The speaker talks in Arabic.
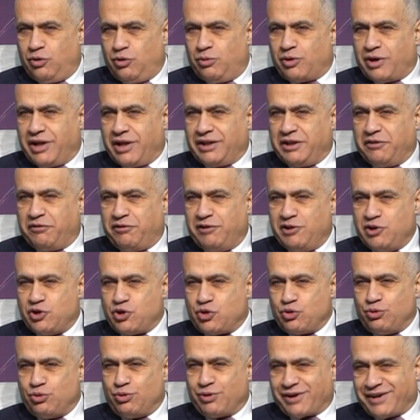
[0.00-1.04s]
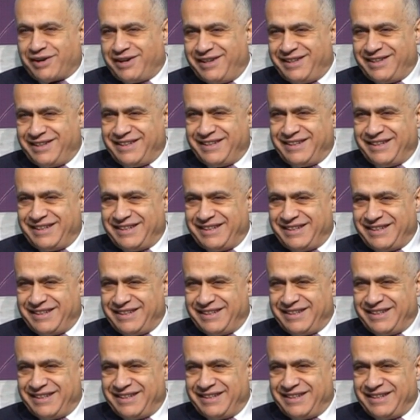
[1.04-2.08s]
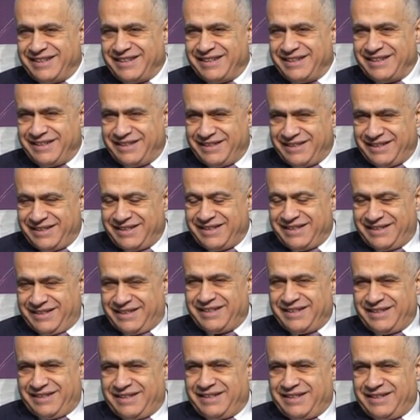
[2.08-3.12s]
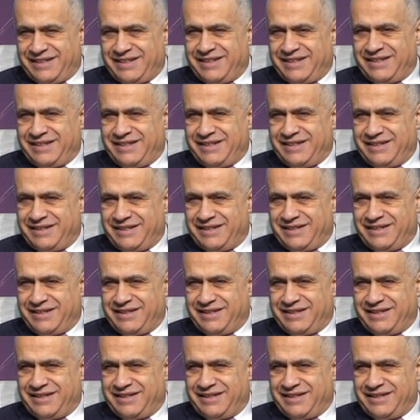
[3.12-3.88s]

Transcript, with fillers: له مرادف الجور الجور واو